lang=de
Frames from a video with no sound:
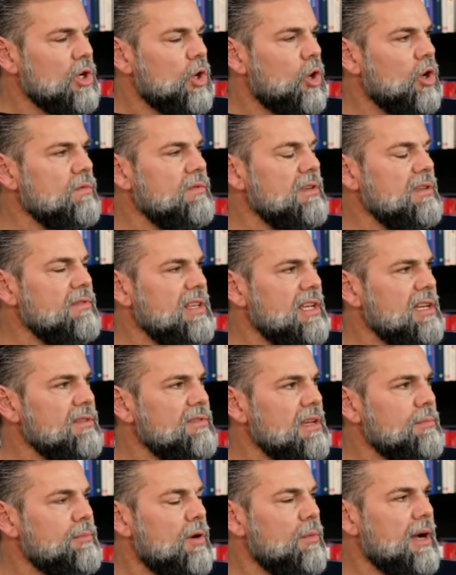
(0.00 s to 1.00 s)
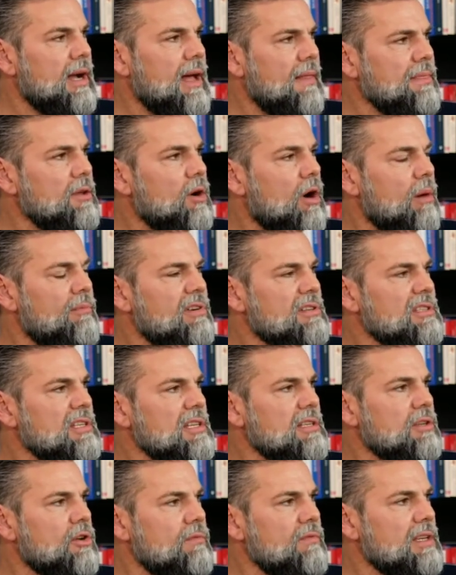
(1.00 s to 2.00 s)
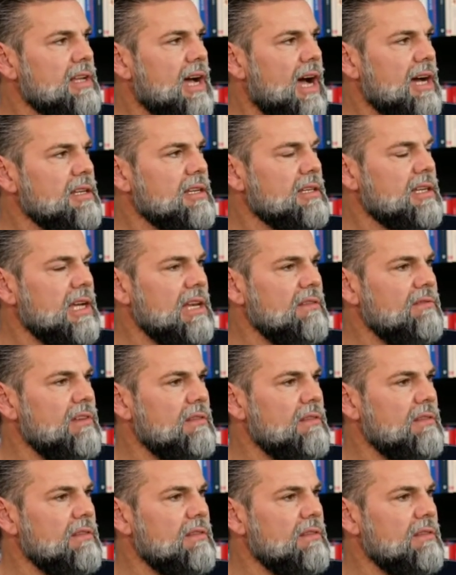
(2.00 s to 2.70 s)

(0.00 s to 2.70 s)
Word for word: Und wie sehr wir Propagandaopfer sind, können wir daran erkennen,